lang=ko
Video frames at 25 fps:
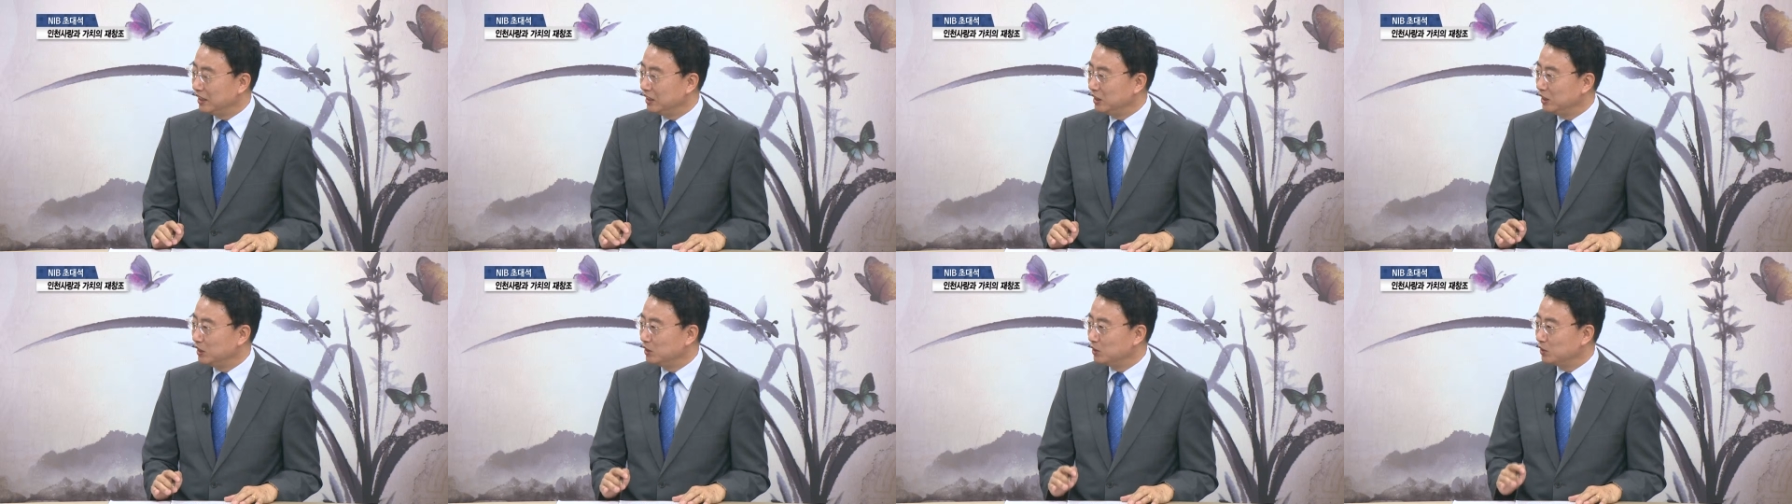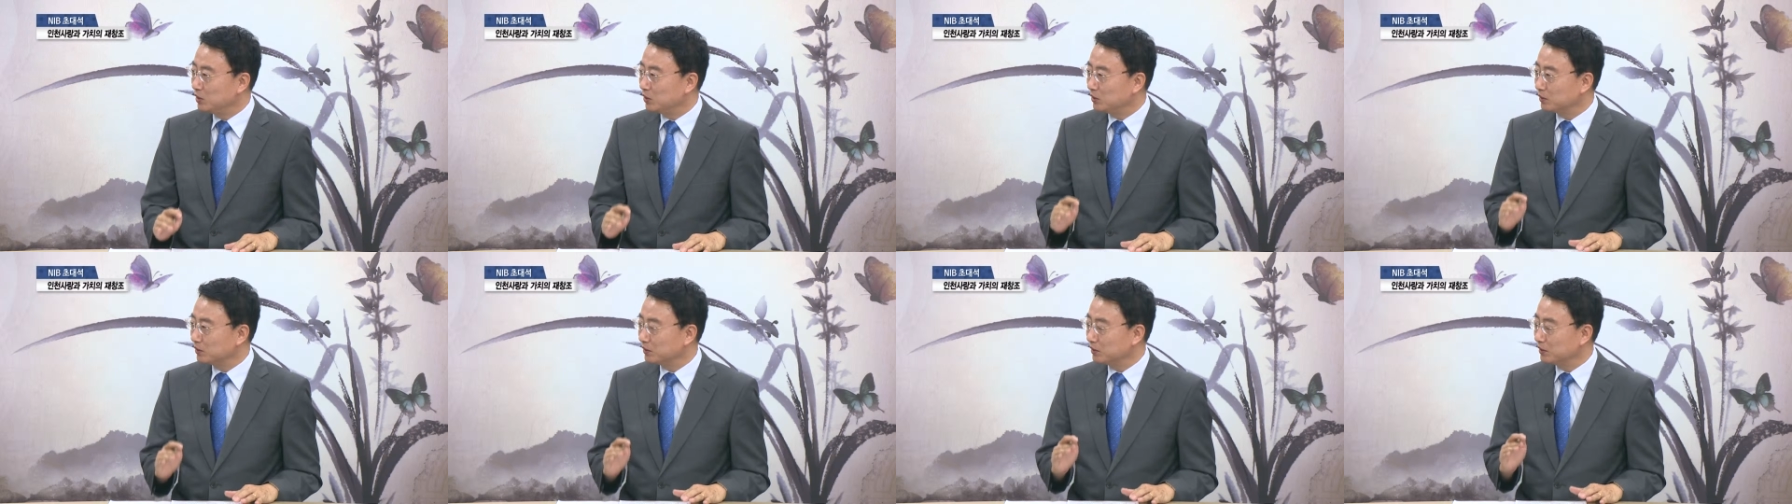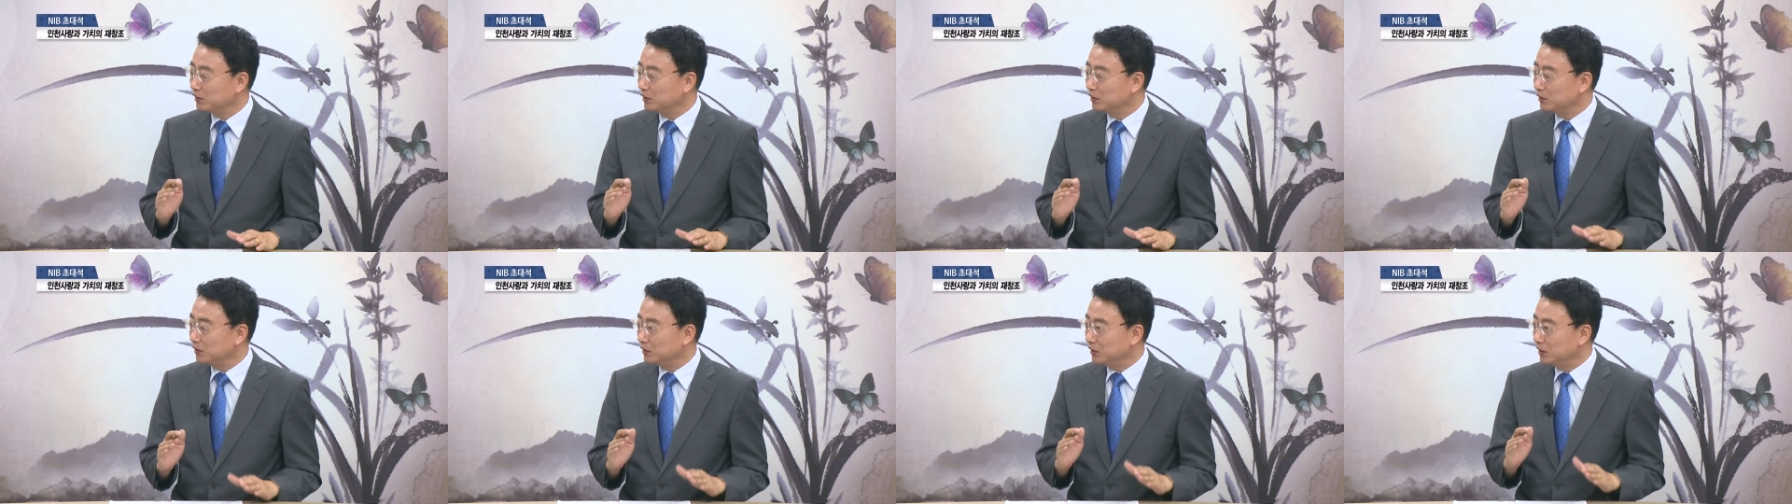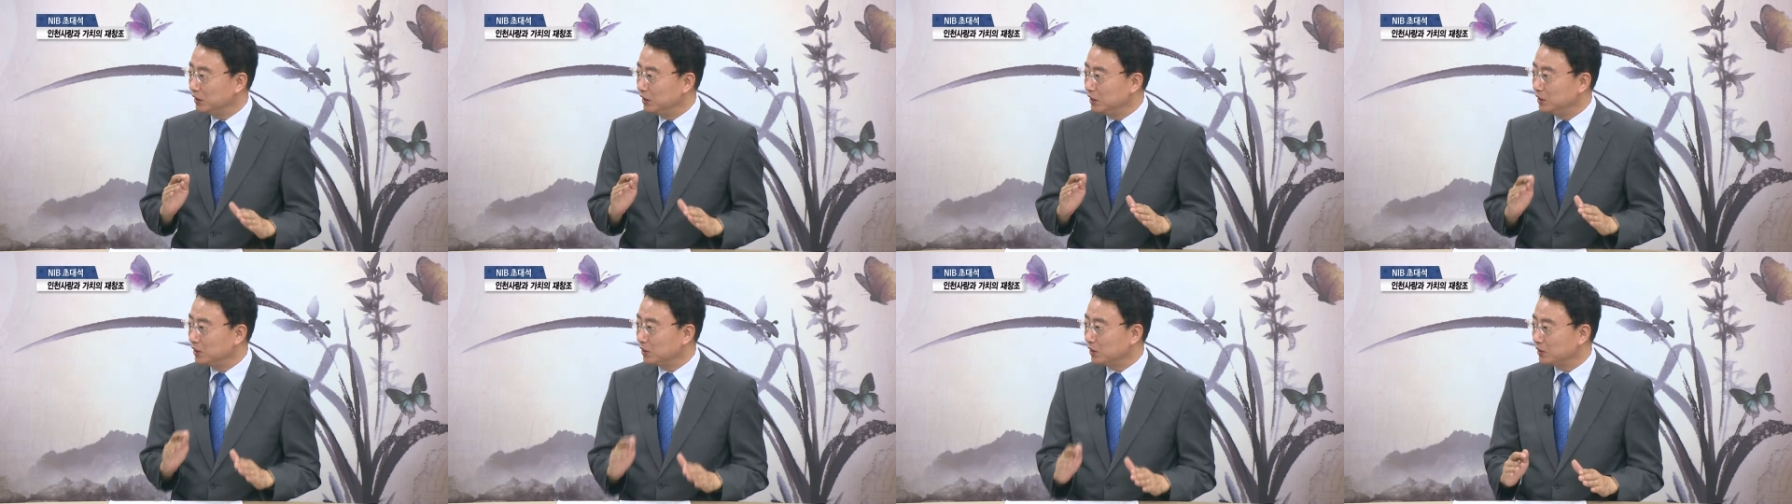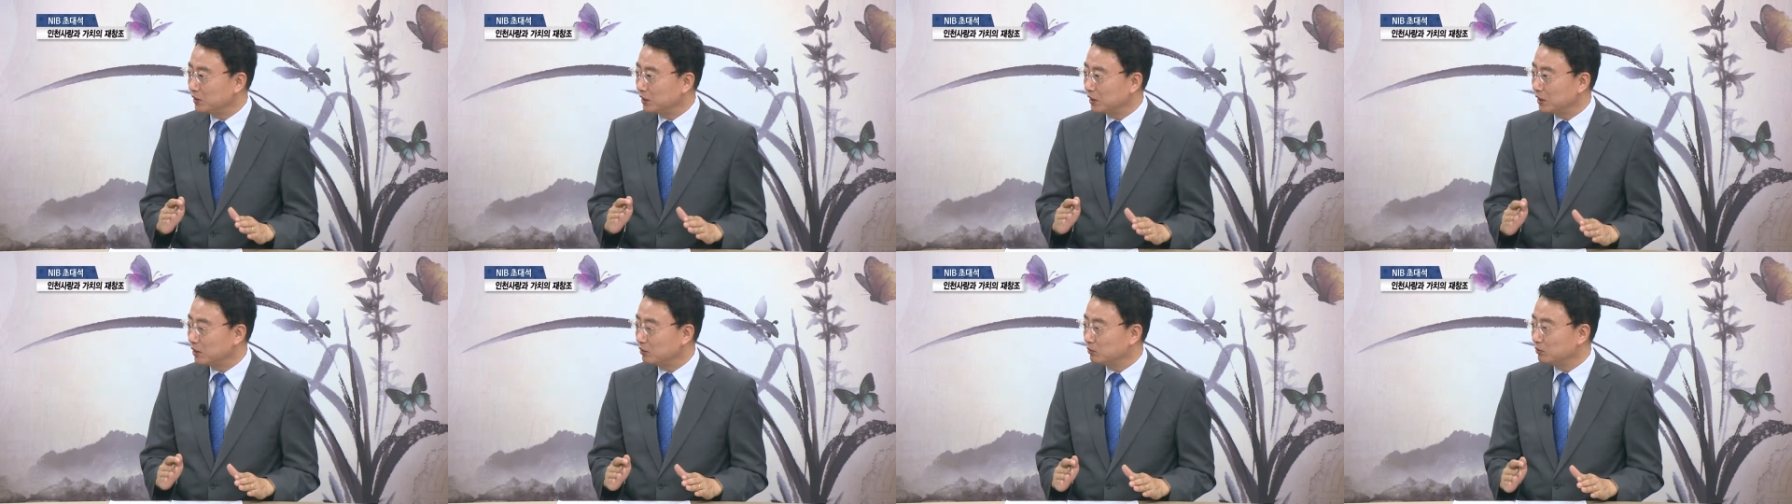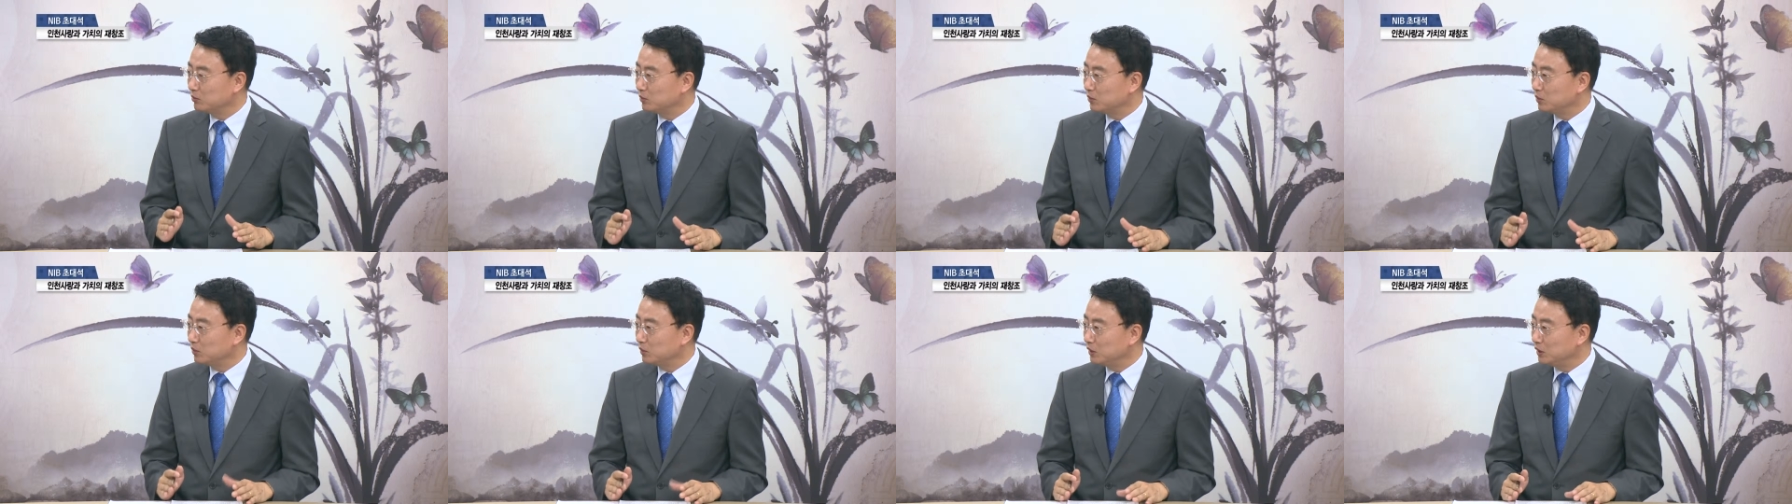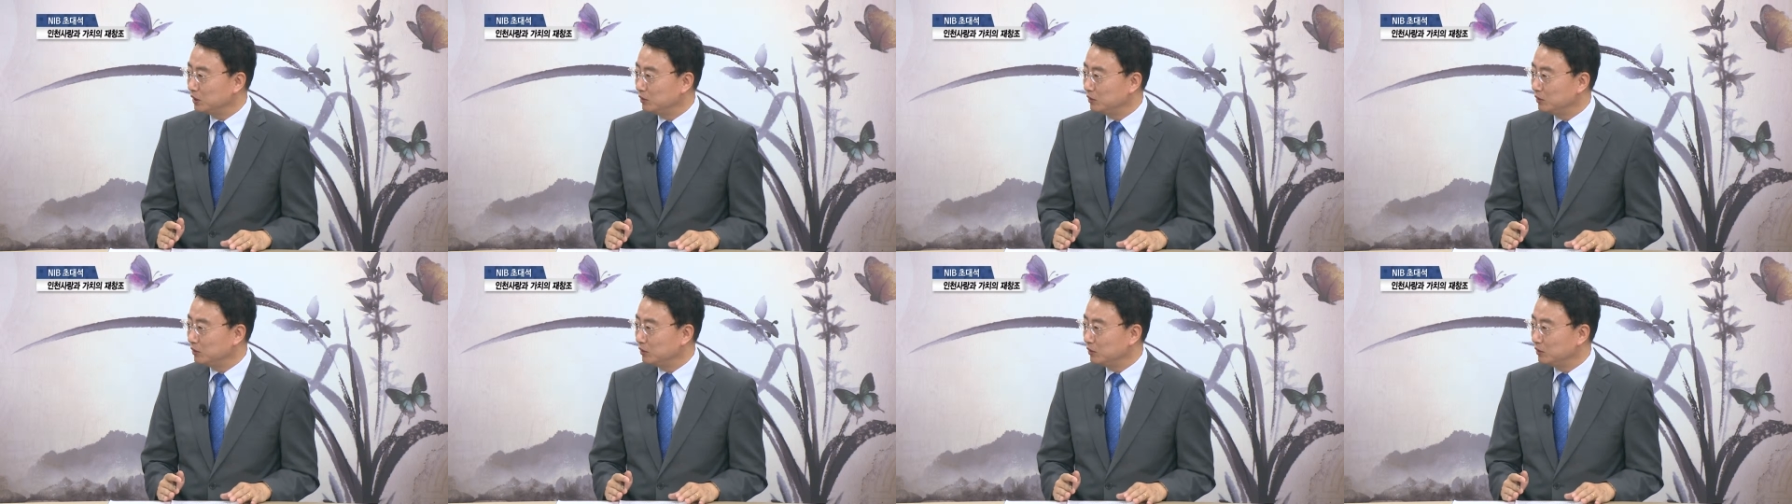인천 인천 사랑 운동